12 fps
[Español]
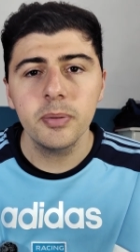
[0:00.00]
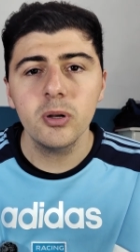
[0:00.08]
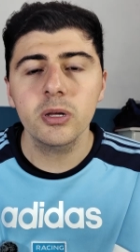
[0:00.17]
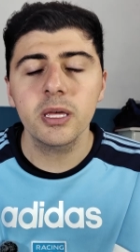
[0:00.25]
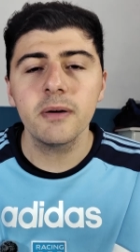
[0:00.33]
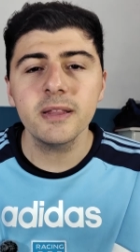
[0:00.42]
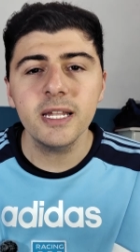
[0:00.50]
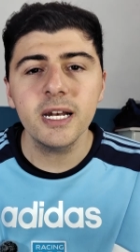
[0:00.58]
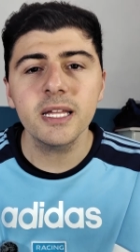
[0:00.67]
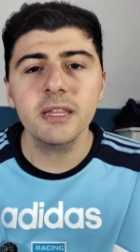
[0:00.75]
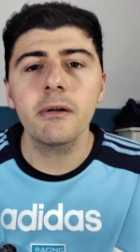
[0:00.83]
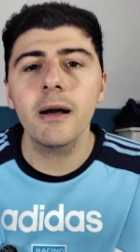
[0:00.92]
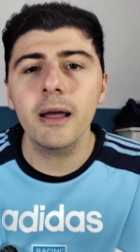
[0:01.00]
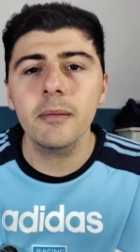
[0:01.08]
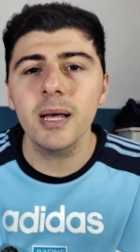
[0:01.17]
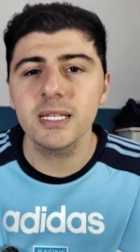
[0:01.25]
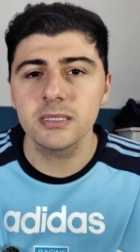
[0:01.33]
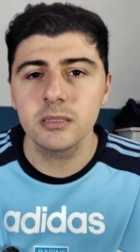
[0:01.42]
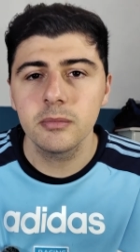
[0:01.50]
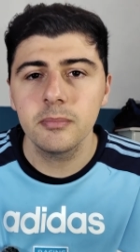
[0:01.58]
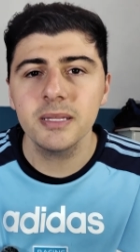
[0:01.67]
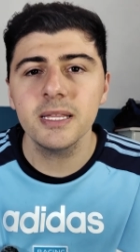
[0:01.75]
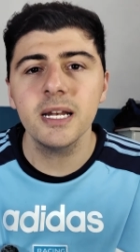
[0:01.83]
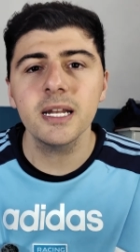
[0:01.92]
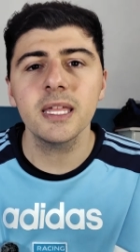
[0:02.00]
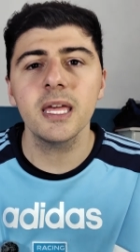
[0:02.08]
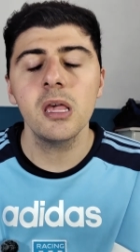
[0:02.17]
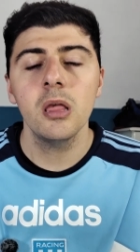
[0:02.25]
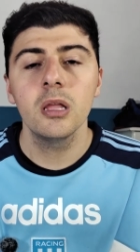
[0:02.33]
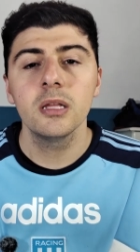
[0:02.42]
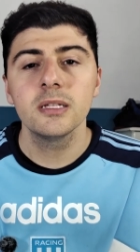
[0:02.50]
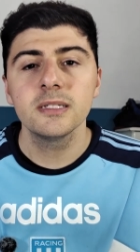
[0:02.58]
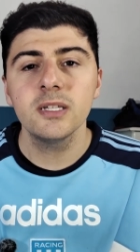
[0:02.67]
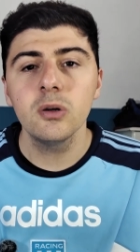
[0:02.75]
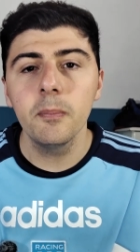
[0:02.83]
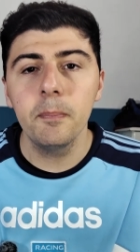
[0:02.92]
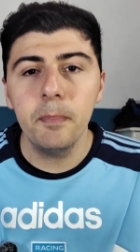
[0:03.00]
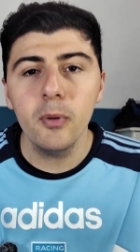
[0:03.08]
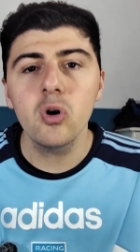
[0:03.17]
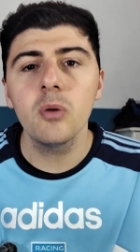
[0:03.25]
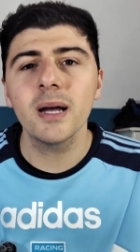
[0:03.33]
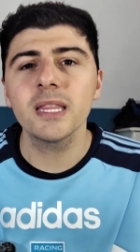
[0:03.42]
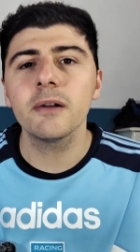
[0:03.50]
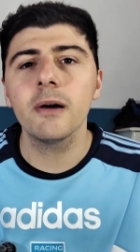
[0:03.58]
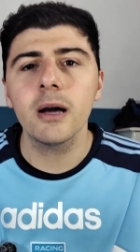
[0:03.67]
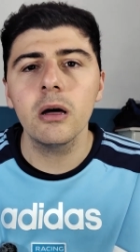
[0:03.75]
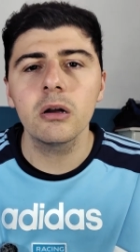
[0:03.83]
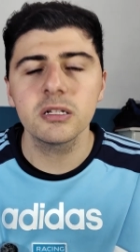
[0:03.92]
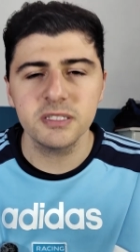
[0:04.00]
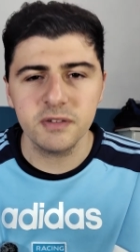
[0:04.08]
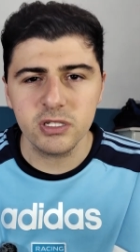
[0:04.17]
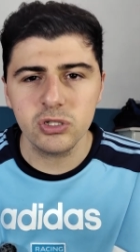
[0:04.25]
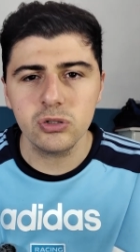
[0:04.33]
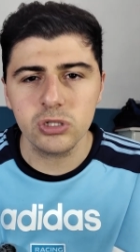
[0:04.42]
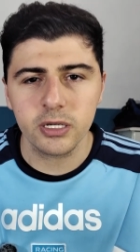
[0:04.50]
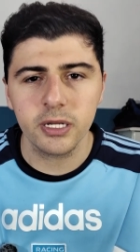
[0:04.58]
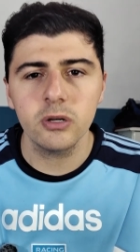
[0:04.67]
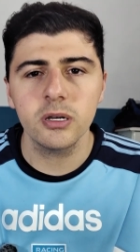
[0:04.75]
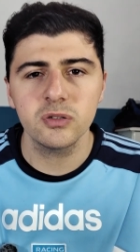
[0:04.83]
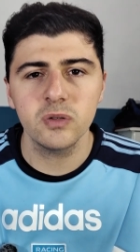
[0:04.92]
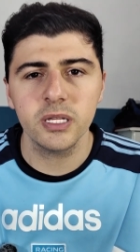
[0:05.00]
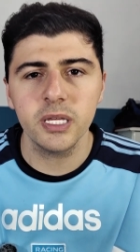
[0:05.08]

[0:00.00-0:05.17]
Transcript: pero que va a tener que trabajar más, va a tener que ser un poco más trabajador. Si bien yo ya creo que es